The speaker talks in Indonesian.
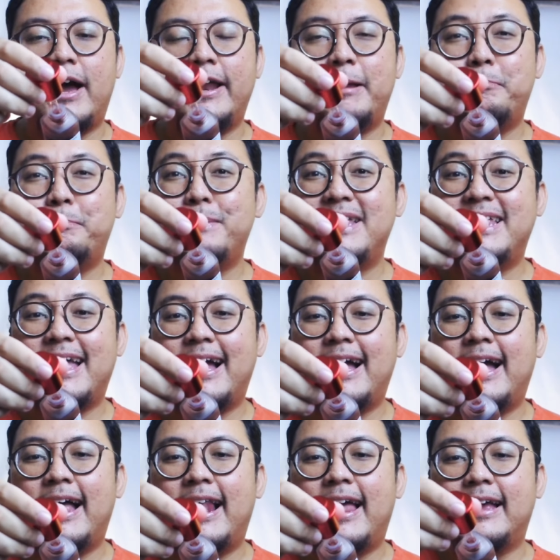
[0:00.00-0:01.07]
ada
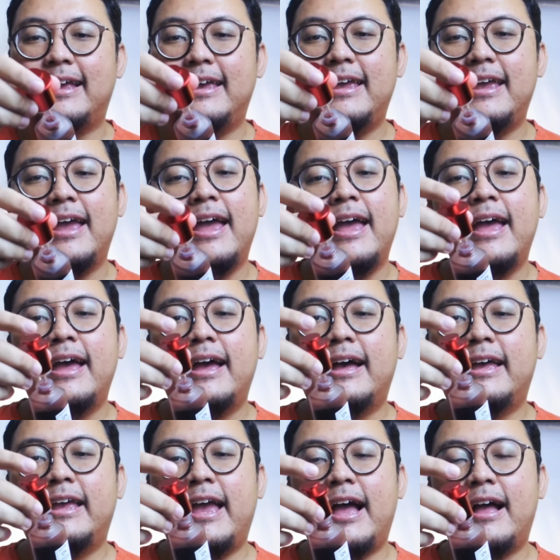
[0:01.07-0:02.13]
penyangga lagi
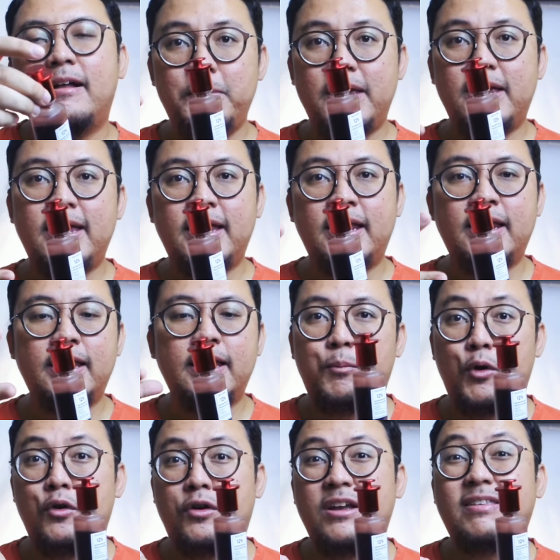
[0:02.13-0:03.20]
Eh, yang bikin
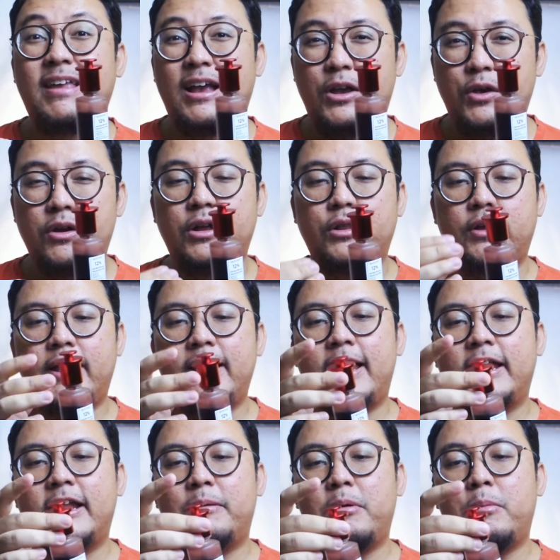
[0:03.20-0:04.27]
produknya secure gitu ya
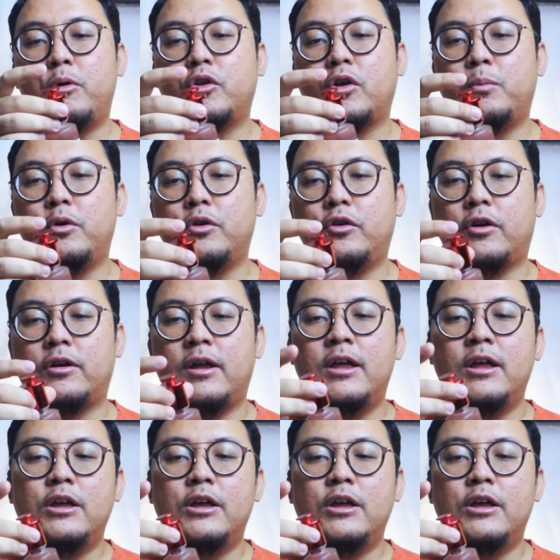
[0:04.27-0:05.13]
dari namanya bocor-bocor.